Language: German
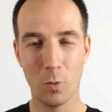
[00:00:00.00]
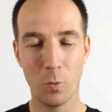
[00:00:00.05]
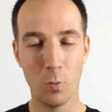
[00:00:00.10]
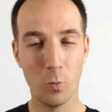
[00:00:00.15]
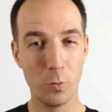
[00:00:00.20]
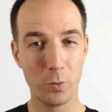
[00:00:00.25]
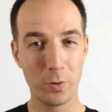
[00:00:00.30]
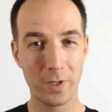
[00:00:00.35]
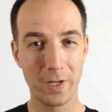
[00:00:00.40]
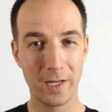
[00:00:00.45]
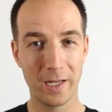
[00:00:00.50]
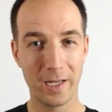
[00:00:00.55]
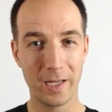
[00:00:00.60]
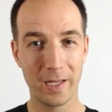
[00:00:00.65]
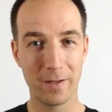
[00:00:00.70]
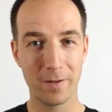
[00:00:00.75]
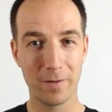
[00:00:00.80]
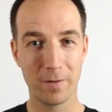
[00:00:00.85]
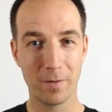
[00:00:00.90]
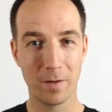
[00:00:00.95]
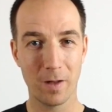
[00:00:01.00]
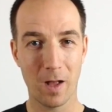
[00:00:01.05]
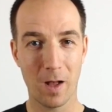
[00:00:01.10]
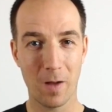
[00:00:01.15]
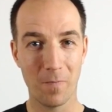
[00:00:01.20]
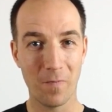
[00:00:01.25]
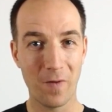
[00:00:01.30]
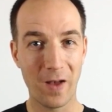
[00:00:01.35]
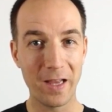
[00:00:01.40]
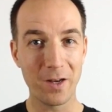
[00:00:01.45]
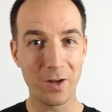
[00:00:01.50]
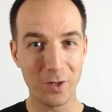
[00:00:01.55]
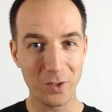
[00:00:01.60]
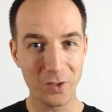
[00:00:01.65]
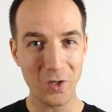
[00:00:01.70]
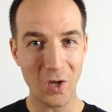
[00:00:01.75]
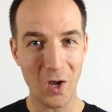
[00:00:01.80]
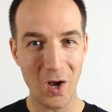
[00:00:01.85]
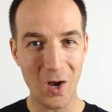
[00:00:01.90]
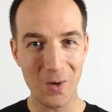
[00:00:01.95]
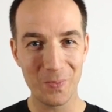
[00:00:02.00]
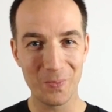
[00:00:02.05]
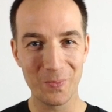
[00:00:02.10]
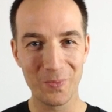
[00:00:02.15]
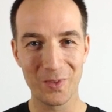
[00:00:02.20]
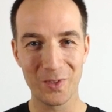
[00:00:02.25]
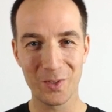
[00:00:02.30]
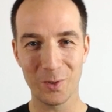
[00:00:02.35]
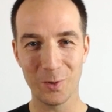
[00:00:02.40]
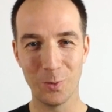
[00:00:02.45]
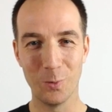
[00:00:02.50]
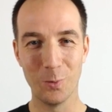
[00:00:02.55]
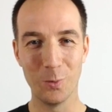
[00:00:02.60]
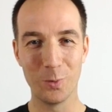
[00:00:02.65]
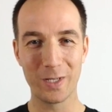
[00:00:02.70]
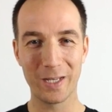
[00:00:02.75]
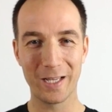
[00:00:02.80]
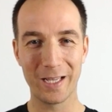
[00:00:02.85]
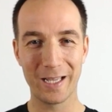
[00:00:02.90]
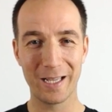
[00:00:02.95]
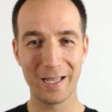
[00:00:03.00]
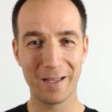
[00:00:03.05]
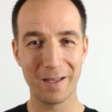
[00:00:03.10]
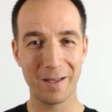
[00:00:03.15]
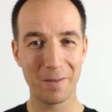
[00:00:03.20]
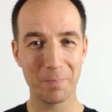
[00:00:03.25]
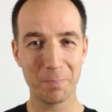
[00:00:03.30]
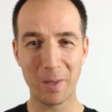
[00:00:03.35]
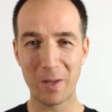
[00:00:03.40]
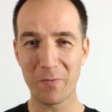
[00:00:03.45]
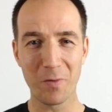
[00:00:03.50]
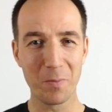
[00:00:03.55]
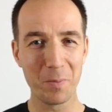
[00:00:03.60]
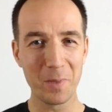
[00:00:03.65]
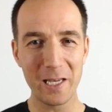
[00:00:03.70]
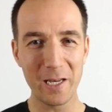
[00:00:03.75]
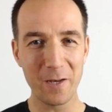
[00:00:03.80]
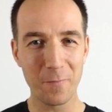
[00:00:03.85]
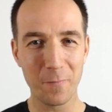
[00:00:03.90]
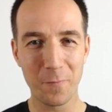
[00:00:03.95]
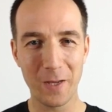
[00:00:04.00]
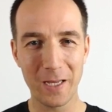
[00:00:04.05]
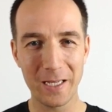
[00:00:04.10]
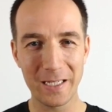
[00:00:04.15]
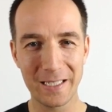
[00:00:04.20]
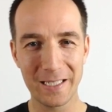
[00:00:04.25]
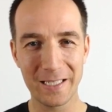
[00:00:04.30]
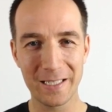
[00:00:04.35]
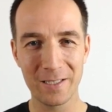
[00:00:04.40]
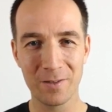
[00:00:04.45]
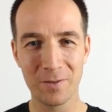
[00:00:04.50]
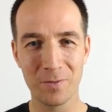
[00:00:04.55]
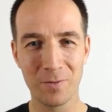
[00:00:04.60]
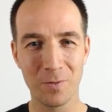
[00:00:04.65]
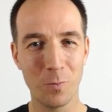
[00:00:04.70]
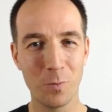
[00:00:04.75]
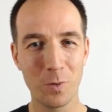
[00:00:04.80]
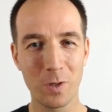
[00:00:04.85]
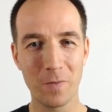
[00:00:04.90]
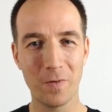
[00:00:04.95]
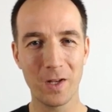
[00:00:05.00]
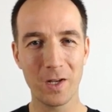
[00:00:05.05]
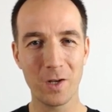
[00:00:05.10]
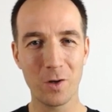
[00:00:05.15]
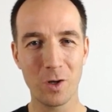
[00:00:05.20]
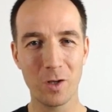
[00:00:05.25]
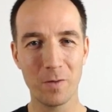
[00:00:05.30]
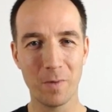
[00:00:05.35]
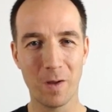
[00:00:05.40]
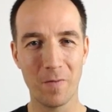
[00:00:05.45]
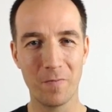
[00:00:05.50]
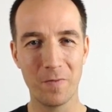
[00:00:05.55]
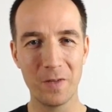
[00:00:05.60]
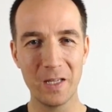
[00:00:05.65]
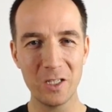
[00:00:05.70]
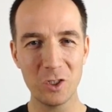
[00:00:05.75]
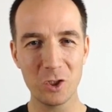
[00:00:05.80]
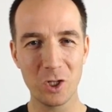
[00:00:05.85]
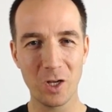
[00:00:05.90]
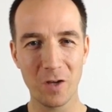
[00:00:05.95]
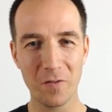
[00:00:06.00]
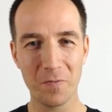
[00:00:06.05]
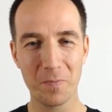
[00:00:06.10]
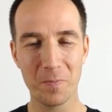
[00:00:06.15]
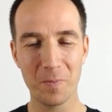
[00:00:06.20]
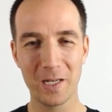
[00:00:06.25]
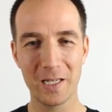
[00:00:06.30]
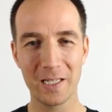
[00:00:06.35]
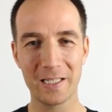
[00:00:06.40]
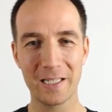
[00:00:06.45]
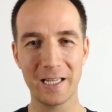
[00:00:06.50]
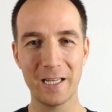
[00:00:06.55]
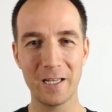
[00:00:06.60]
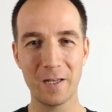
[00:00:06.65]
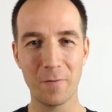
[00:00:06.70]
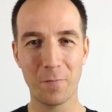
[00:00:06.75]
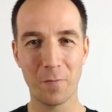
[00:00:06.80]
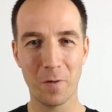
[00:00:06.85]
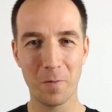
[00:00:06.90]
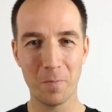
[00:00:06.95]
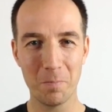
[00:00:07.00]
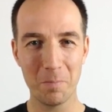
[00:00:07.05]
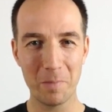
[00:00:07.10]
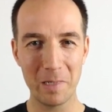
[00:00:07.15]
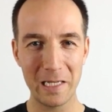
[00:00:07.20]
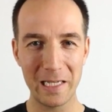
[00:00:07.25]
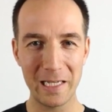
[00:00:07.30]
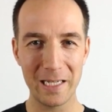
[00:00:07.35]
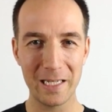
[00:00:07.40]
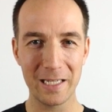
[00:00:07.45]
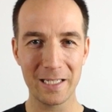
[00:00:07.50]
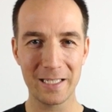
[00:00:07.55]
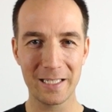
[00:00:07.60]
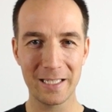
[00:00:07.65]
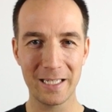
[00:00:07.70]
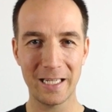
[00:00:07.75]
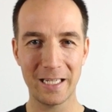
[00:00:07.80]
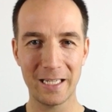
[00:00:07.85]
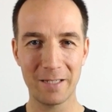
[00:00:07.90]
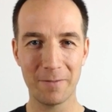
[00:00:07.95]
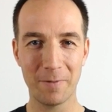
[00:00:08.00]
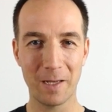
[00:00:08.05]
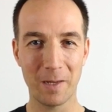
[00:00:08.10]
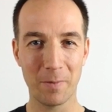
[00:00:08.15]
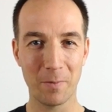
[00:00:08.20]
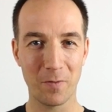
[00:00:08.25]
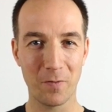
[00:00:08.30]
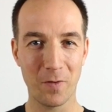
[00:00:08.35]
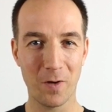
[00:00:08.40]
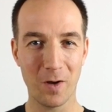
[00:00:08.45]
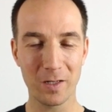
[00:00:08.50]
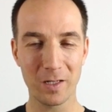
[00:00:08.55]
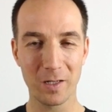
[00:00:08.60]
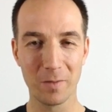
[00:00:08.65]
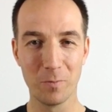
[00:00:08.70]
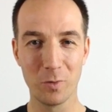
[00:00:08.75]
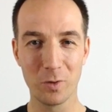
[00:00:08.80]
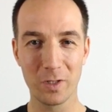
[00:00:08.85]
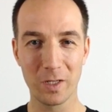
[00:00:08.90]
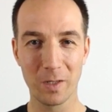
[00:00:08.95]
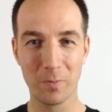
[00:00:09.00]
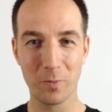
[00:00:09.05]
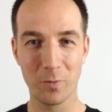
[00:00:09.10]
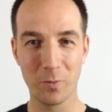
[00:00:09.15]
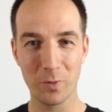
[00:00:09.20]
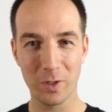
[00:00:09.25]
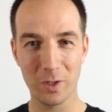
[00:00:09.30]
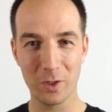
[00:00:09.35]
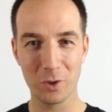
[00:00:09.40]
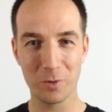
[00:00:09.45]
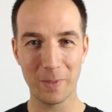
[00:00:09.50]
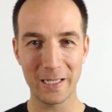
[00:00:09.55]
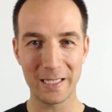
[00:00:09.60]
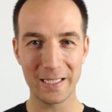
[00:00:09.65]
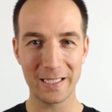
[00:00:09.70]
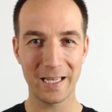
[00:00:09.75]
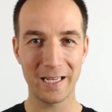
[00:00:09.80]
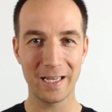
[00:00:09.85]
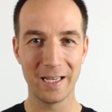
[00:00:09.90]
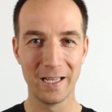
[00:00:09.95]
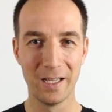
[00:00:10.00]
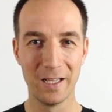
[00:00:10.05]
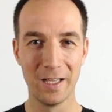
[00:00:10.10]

oder am Weihnachtsabend oder bei Familienfesten oder wann auch immer. Wie schafft man es in der Familie, sich wieder mit Vater, Mutter, Brüdern, Schwestern,